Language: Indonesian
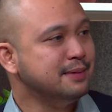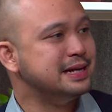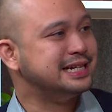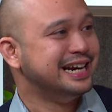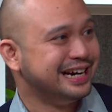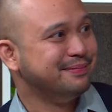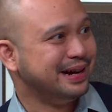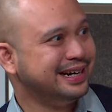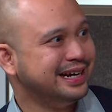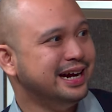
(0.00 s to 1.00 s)
inget ya bacaan yang
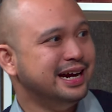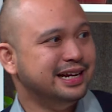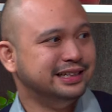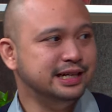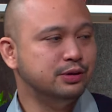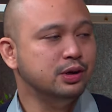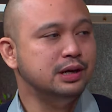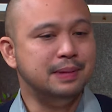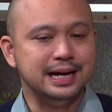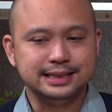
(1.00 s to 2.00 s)
kemarin ya jadi
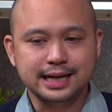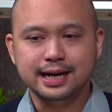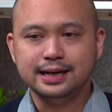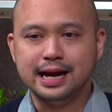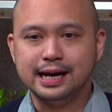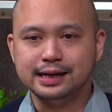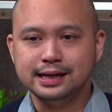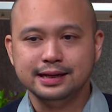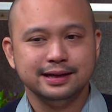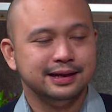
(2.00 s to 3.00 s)
gue udah baca
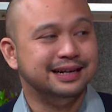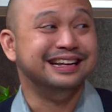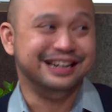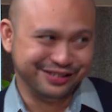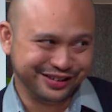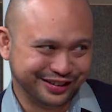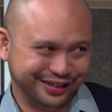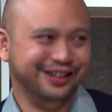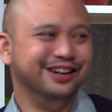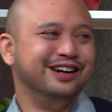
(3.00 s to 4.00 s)
dari pikirin
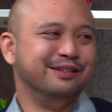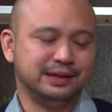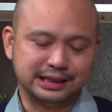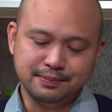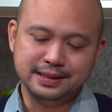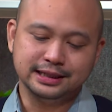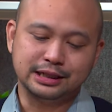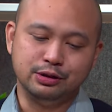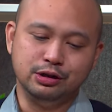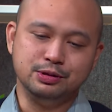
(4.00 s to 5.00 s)
dulu. Hmm. Pertama
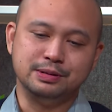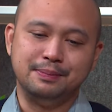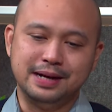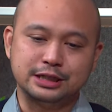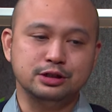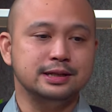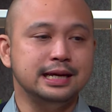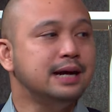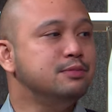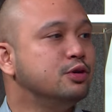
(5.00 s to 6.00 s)
baca tahun 2019 terus
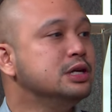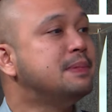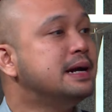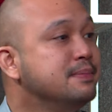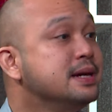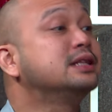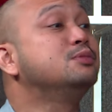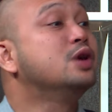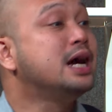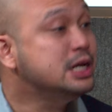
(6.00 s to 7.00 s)
hilang bukunya pandemi,
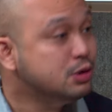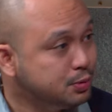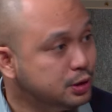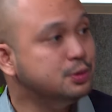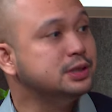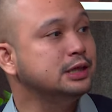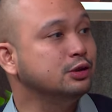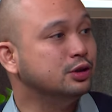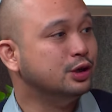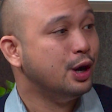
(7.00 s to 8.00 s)
ketemu lagi 2021.
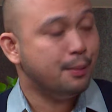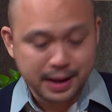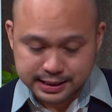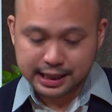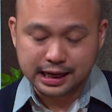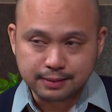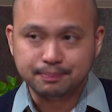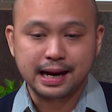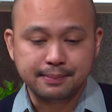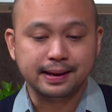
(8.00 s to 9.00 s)
Hmm. Baca
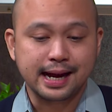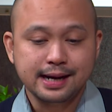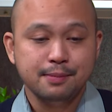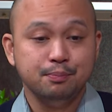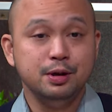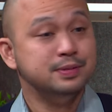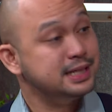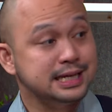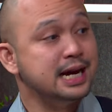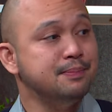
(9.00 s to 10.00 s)
lagi pelan-pelan,
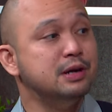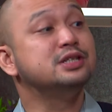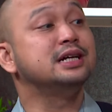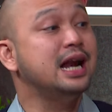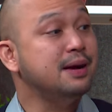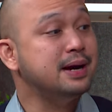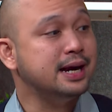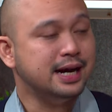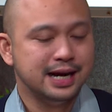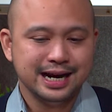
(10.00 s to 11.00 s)
belum selesai, baru setengah
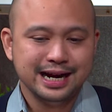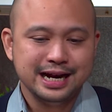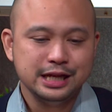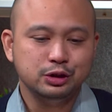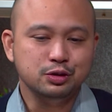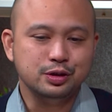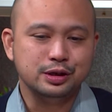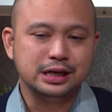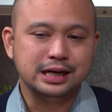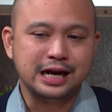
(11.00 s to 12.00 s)
halaman. Hmm.
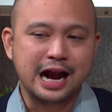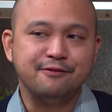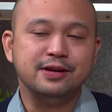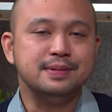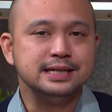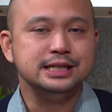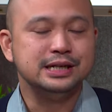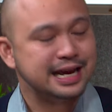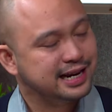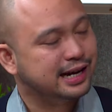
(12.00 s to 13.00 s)
Itu uh,
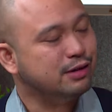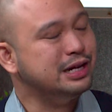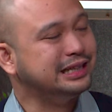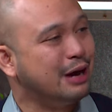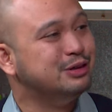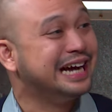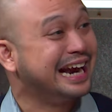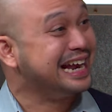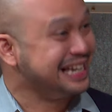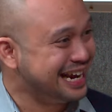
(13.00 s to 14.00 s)
afirmasi kayaknya karena udah tahu
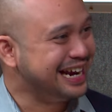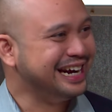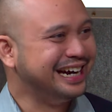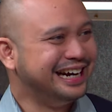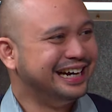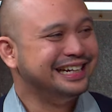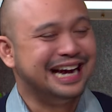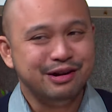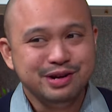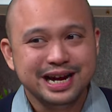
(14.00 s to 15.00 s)
caranya ya. Hmm.
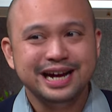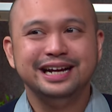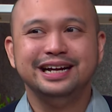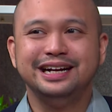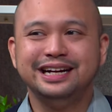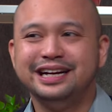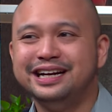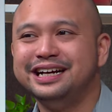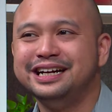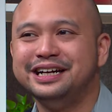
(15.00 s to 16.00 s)
Ya udah
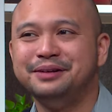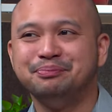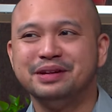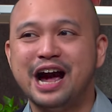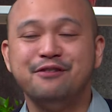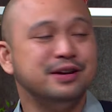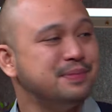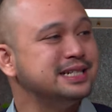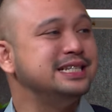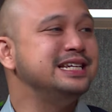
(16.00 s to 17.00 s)
uh,
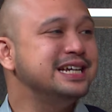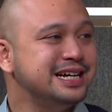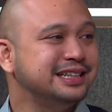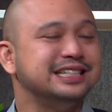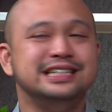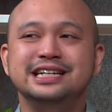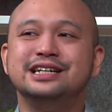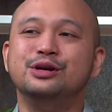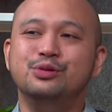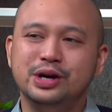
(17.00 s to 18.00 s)
afirmasinya
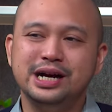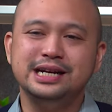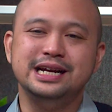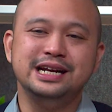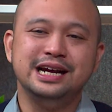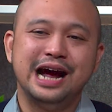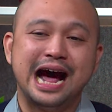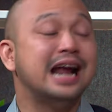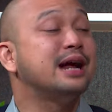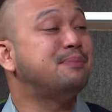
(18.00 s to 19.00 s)
terjadi ke gua dan
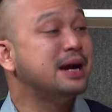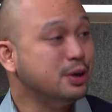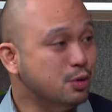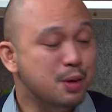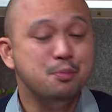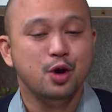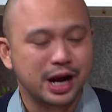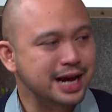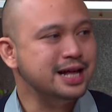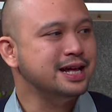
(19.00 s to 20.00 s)
harapan gua
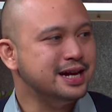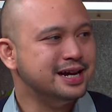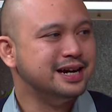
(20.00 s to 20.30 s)
mulai